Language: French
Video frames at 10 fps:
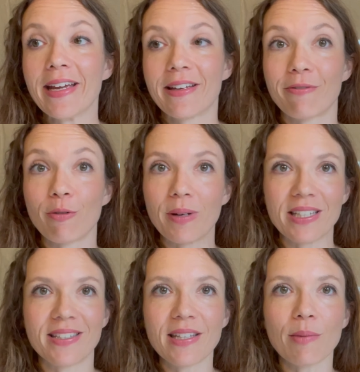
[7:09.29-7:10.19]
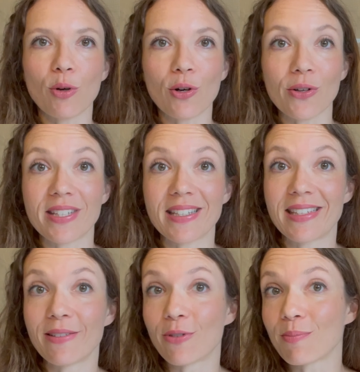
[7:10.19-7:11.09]
Il faut pas hésiter à me relancer
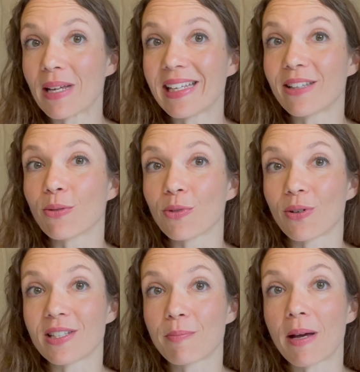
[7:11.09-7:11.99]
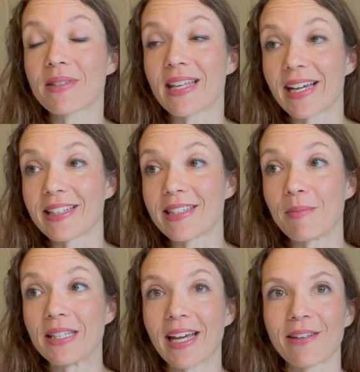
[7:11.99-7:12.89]
si votre mail il tombe dans les spams, ça,
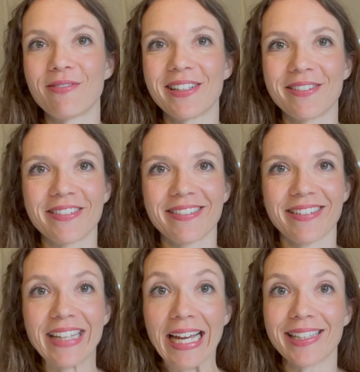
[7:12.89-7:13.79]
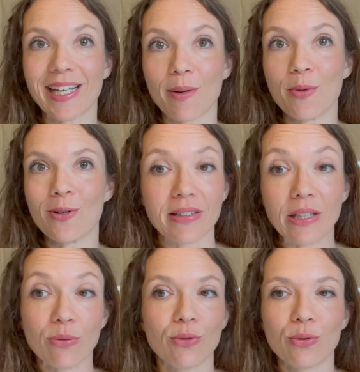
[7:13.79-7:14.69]
m'est arrivé euh, dernièrement et
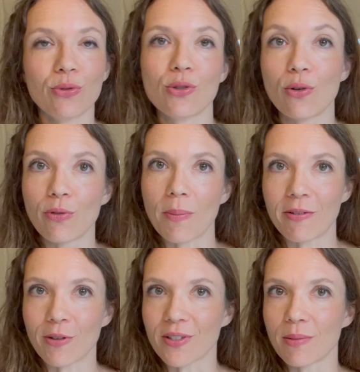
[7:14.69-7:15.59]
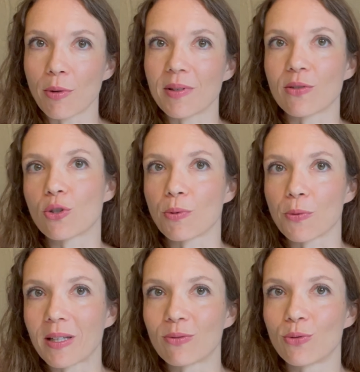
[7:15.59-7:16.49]
donc du coup je le vois pas forcément parce que je pense
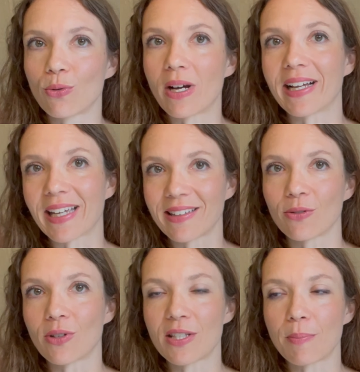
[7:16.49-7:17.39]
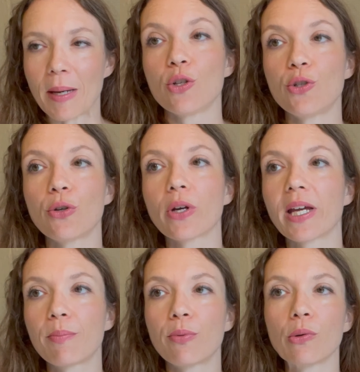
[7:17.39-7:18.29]
pas toujours à regarder dans les spams. Je
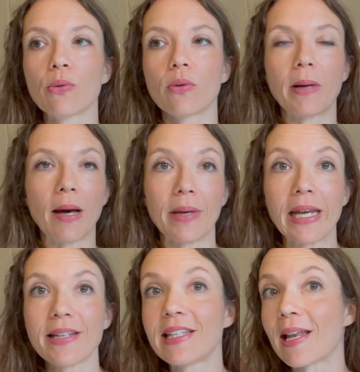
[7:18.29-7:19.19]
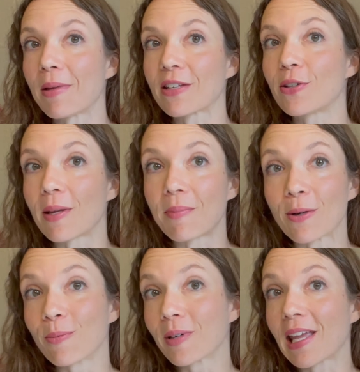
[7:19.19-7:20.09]
réponds par mail, si la personne n'a pas
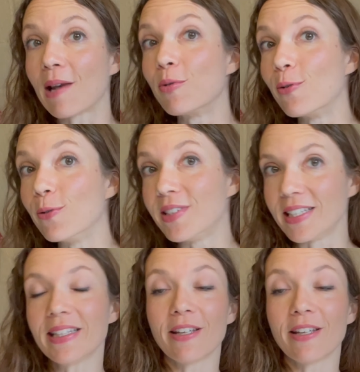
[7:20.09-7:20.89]
compris, elle me le dit.